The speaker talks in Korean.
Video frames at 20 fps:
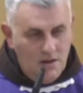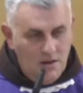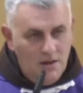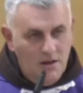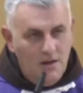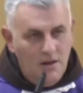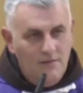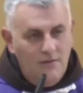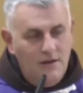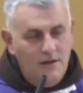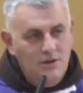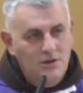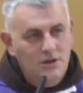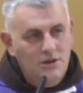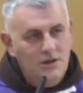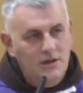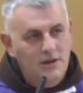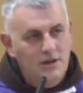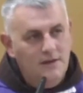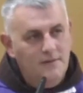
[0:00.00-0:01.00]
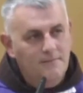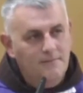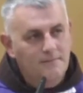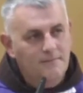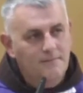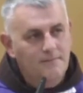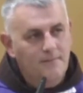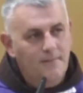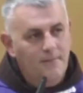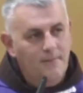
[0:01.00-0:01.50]
기회가 될 수
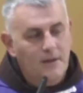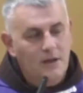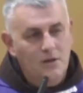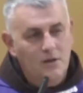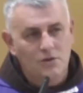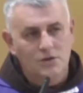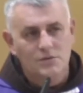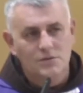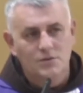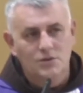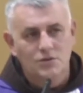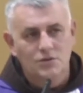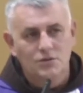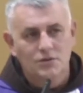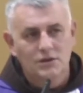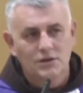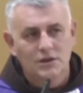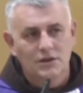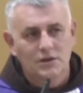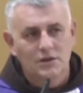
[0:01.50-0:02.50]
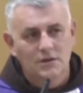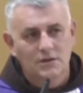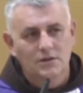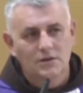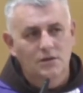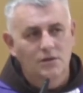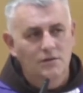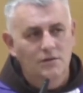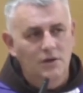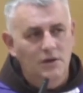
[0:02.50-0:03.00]
있습니다. 복음에서 우리가
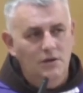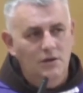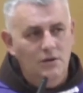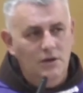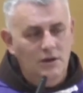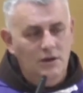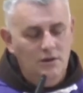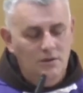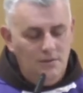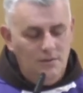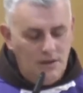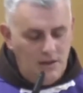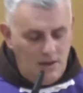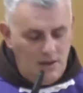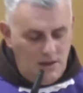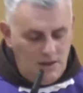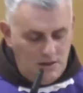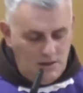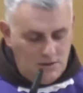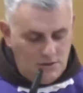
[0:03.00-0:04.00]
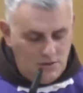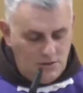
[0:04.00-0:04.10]
들은 것처럼